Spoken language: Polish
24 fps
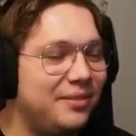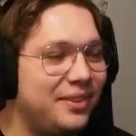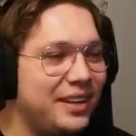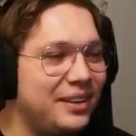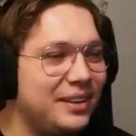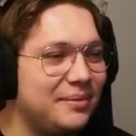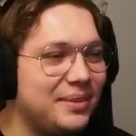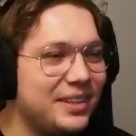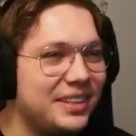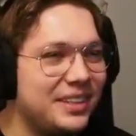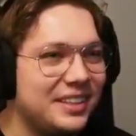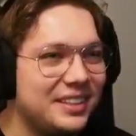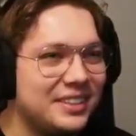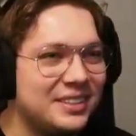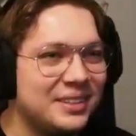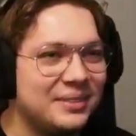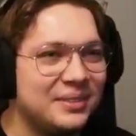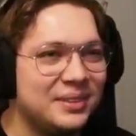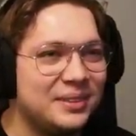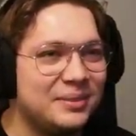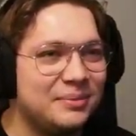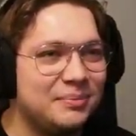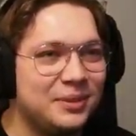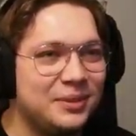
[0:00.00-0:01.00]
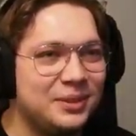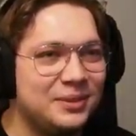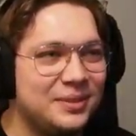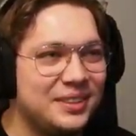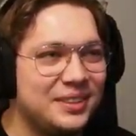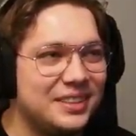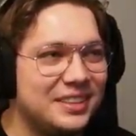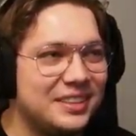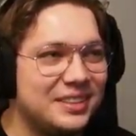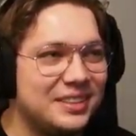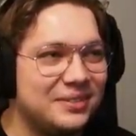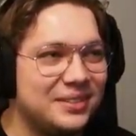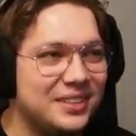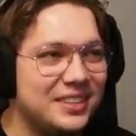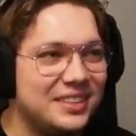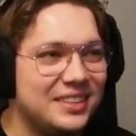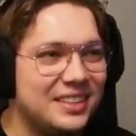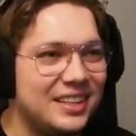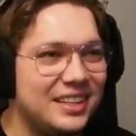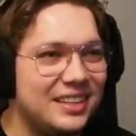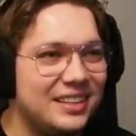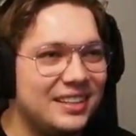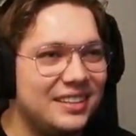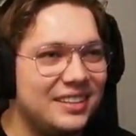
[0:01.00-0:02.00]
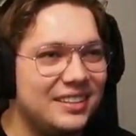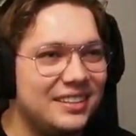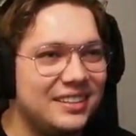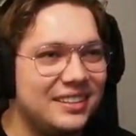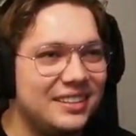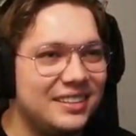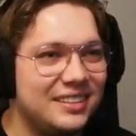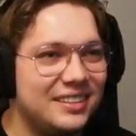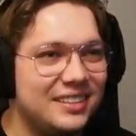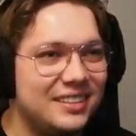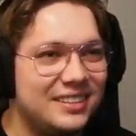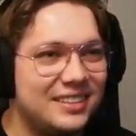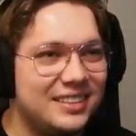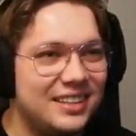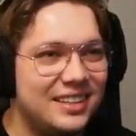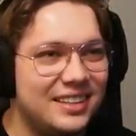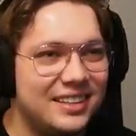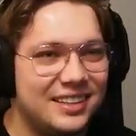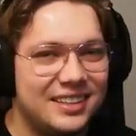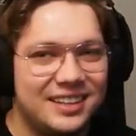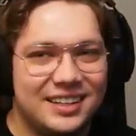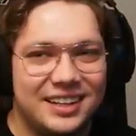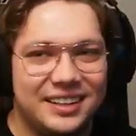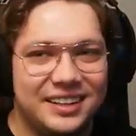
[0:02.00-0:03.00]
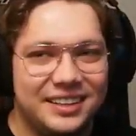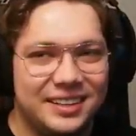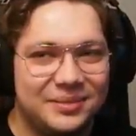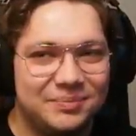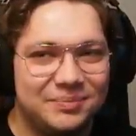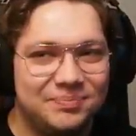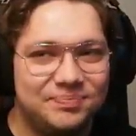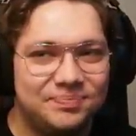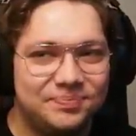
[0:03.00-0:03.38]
fajny pretekst, żeby podwiedzać sobie stare, e, stare kręgi.